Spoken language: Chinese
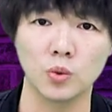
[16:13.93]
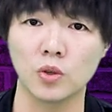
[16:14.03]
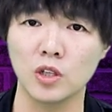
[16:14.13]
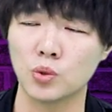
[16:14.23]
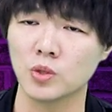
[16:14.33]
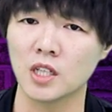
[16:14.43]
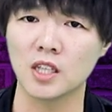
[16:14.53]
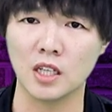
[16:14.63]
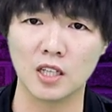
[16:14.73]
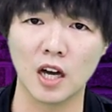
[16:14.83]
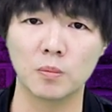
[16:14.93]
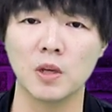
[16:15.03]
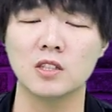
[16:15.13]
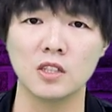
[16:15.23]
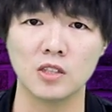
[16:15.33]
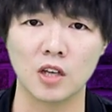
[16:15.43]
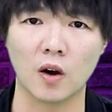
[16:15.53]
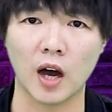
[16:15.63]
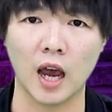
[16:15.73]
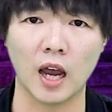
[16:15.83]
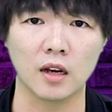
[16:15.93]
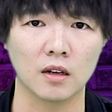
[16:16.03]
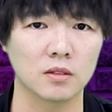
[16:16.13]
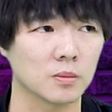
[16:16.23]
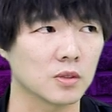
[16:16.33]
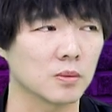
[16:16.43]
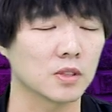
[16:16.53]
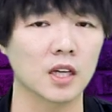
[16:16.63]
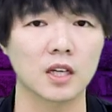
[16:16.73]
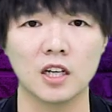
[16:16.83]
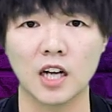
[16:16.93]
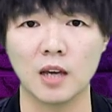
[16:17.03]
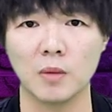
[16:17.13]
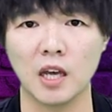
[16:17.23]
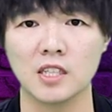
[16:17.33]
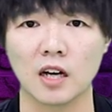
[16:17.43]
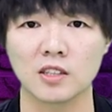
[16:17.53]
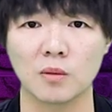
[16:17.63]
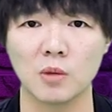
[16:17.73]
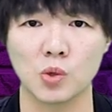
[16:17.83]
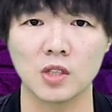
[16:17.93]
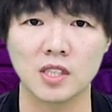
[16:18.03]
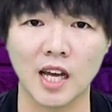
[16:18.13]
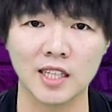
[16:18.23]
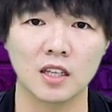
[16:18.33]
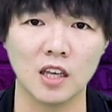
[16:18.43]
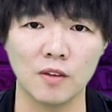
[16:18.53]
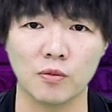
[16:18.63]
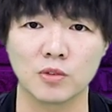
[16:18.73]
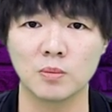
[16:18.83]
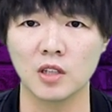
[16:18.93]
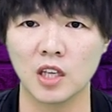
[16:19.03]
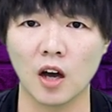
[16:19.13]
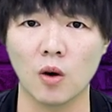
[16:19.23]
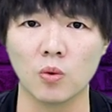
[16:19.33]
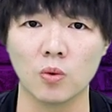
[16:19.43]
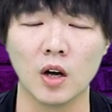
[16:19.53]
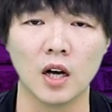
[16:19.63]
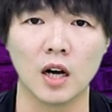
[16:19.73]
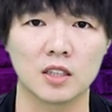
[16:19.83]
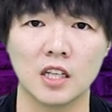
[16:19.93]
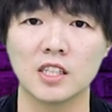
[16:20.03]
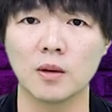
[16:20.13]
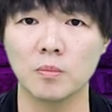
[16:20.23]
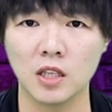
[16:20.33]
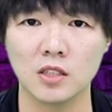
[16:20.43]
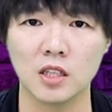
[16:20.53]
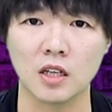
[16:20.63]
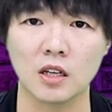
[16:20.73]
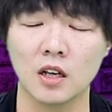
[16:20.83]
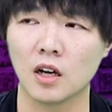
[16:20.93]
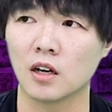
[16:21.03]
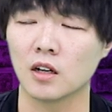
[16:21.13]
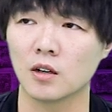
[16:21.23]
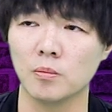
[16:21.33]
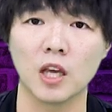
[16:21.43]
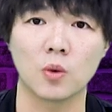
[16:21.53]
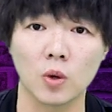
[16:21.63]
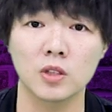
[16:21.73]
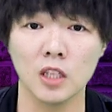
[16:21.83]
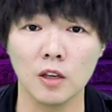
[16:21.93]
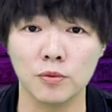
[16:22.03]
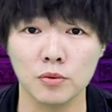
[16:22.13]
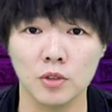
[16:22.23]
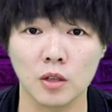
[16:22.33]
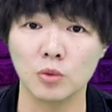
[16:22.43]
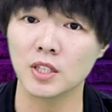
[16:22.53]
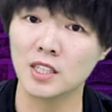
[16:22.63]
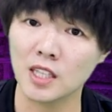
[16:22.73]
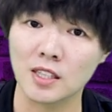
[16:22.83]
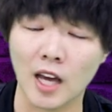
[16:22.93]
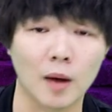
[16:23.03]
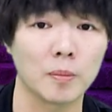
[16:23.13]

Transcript: 如果有一群人在提倡变性小孩，然后什么什么在格莱美奖上面穿着撒旦的衣服在那边跳舞，呃，提倡变性，呃，美国第一夫人会在现场，